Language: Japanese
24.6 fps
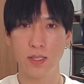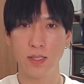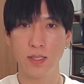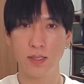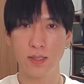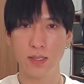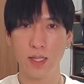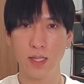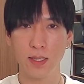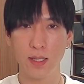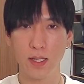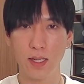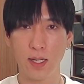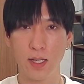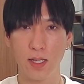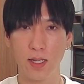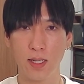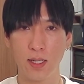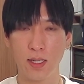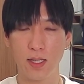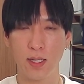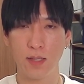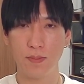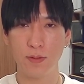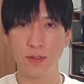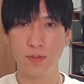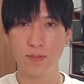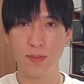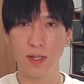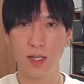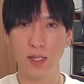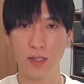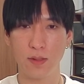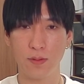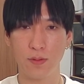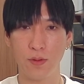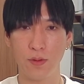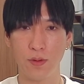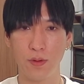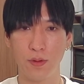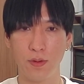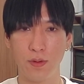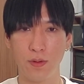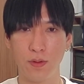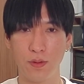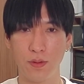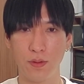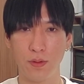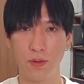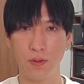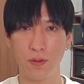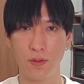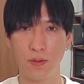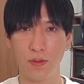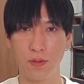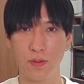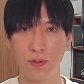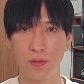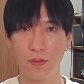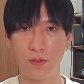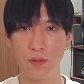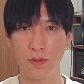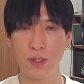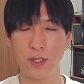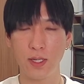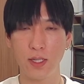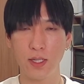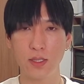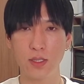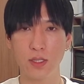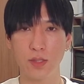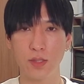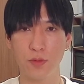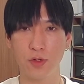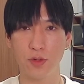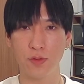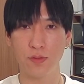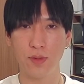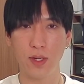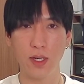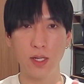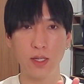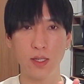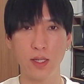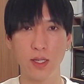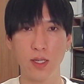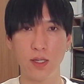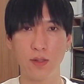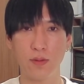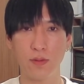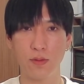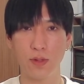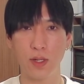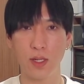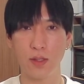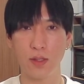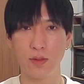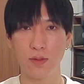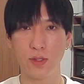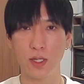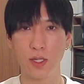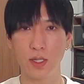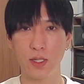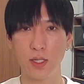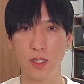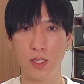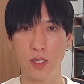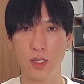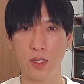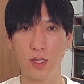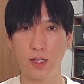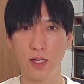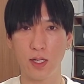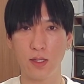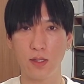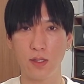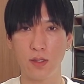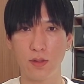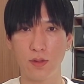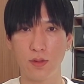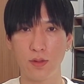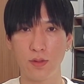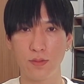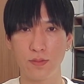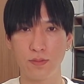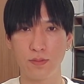ただ、私まだこの、ここに関しても上値抵抗ライン抜けきれてないっていう、